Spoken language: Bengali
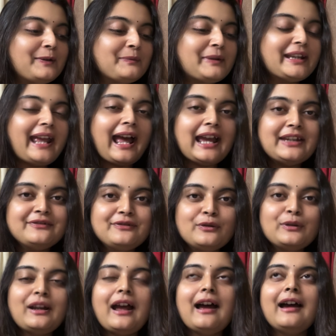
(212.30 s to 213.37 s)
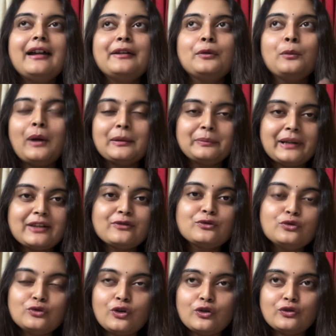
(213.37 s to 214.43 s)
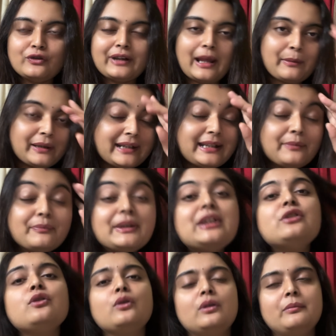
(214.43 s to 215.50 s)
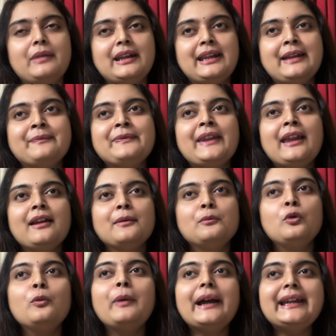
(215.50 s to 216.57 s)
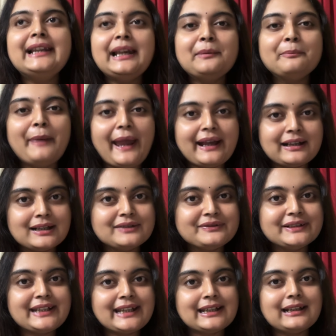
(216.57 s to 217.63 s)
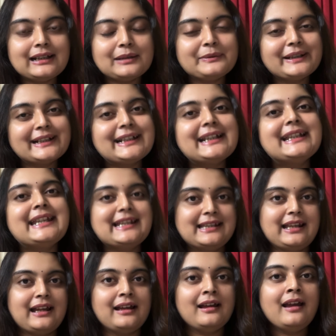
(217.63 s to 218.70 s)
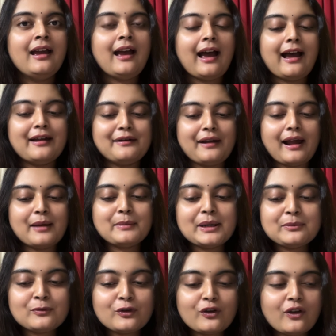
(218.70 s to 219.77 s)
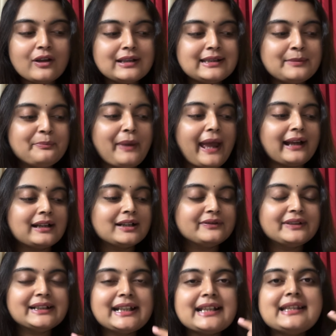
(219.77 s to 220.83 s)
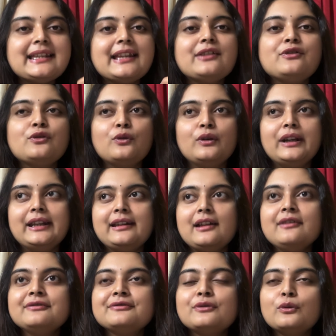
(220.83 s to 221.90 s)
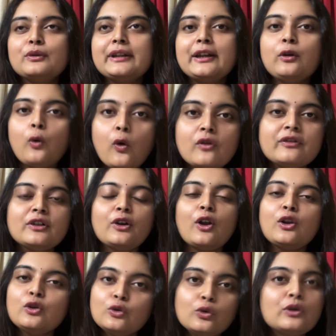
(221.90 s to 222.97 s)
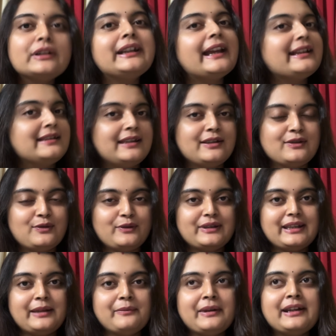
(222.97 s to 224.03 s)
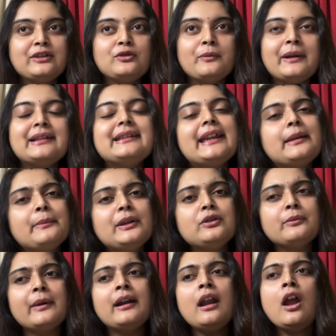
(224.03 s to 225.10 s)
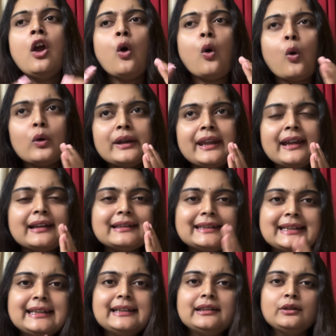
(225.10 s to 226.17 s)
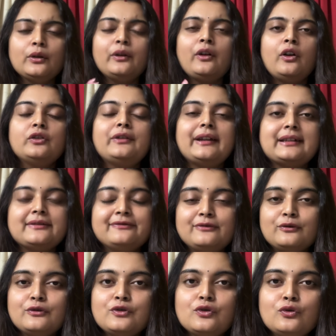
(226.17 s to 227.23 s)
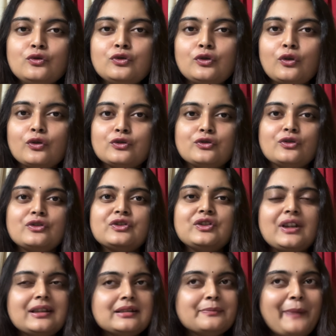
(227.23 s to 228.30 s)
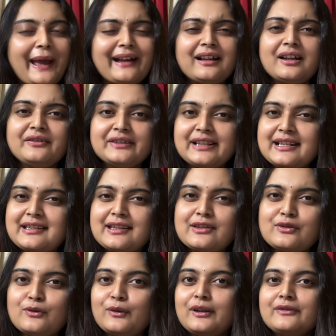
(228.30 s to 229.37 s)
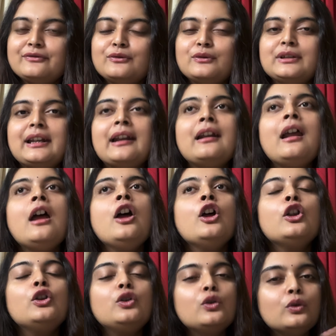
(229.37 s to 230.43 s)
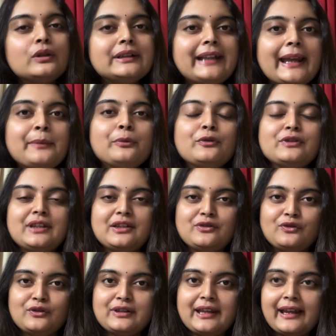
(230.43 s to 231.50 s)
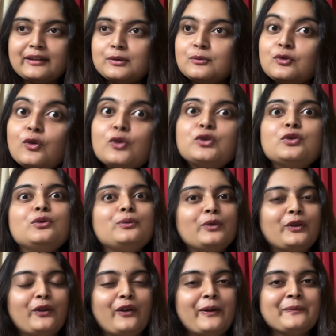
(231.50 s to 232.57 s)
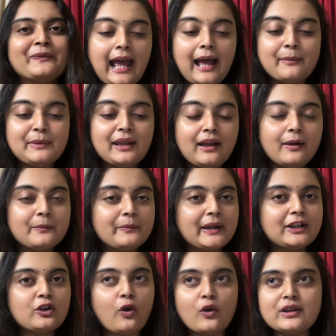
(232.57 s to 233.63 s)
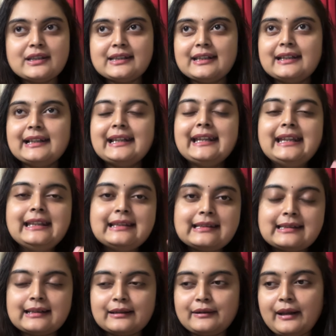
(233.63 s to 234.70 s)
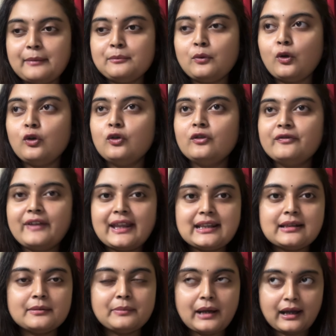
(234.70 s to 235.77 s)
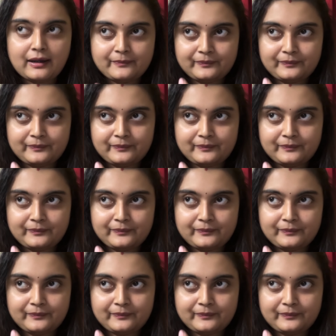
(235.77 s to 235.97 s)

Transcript: মানে আইফোন আর ওয়ানপ্লাস দুটোর জন্য আমার এটা ভীষণ মানে মোবাইলের ব্যাক কভার কেনাটা আমার একটা নেশা আর আমার মনে হয় যে ব্যাক কভারটা চেঞ্জ করলেই না ফোনের ওভারঅল লুকটাই চেঞ্জ হয়ে যায় মানে তোমার দেখবে তোমার অনেক দিন ধরে হয়তো একটা ফোন ইউজ করছো জাস্ট ব্যাক কভারটা চেঞ্জ করলে ফোনটার লুকটাই পুরো চেঞ্জ হয়ে যায় একদম নতুন মনে হয় আমি মানে কনস্ট্যান্টলি ইনস্টাগ্রাম বলো ফে বা